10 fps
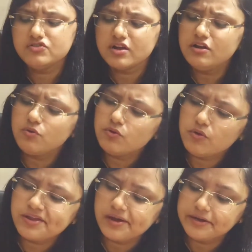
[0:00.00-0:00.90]
आई एक्चुअली डोंट
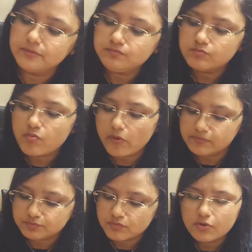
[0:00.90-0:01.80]
नो ये क्या है
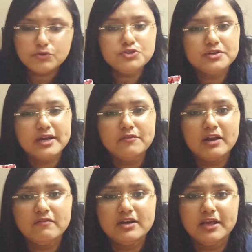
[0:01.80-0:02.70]
कुछ
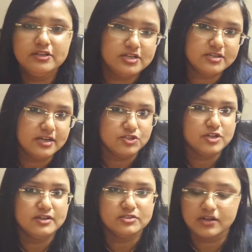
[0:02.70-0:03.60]
रेड वेलवेट केक जैसा
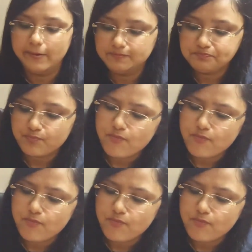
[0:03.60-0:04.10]
टेक्सचर है इसका